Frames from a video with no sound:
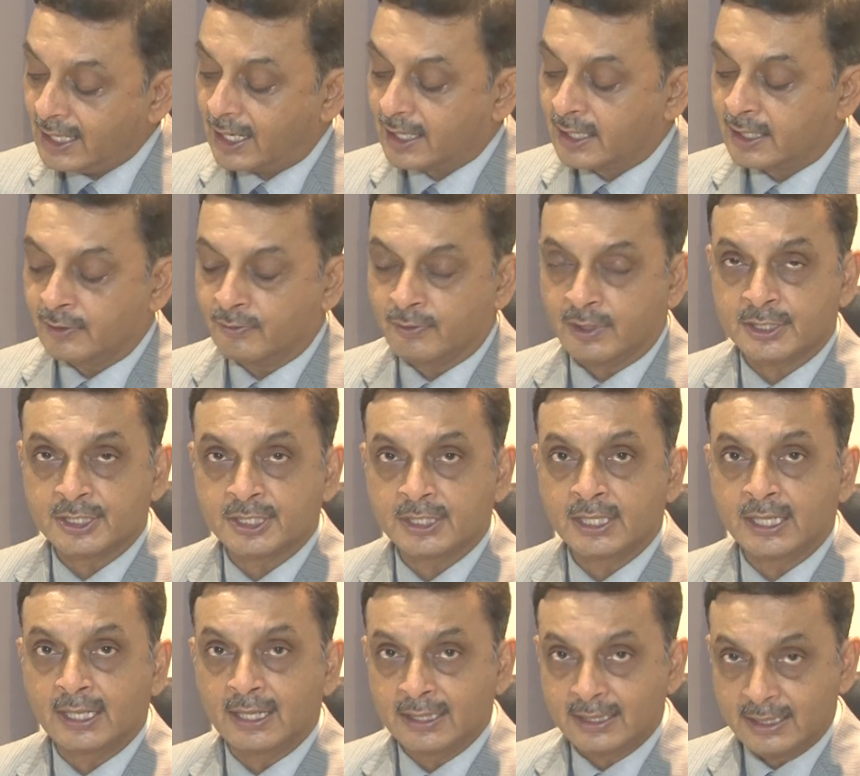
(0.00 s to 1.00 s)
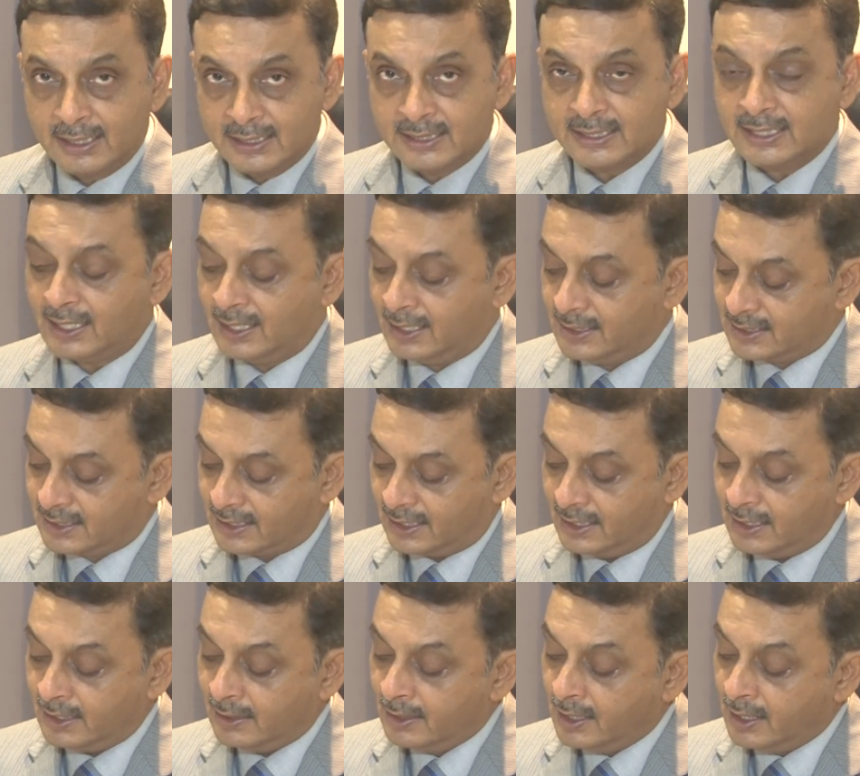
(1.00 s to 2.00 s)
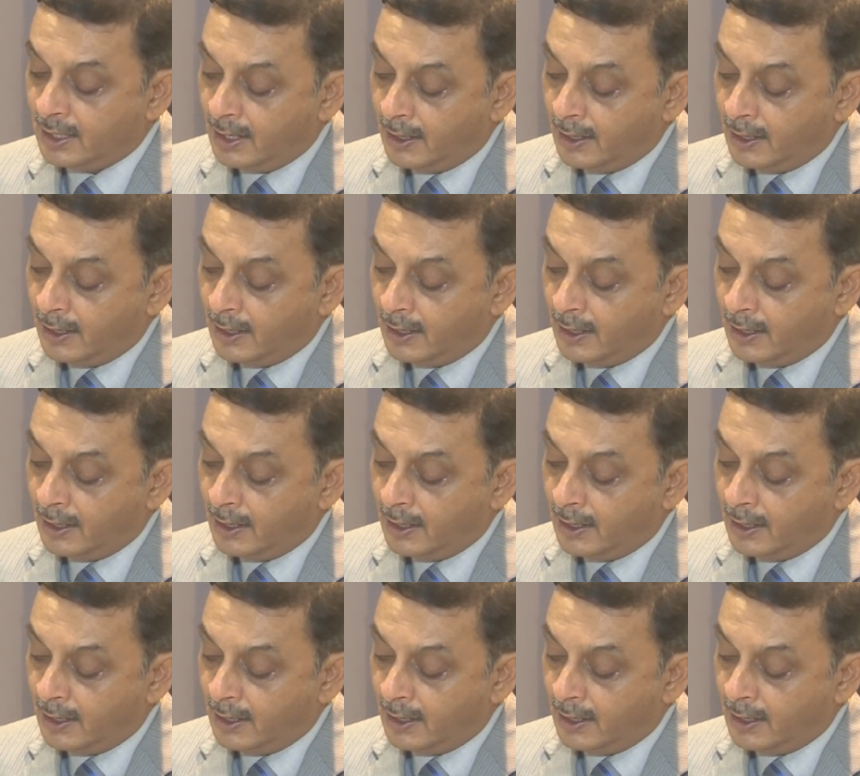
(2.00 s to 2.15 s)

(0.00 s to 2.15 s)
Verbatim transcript: कारणवश गलती से ही सही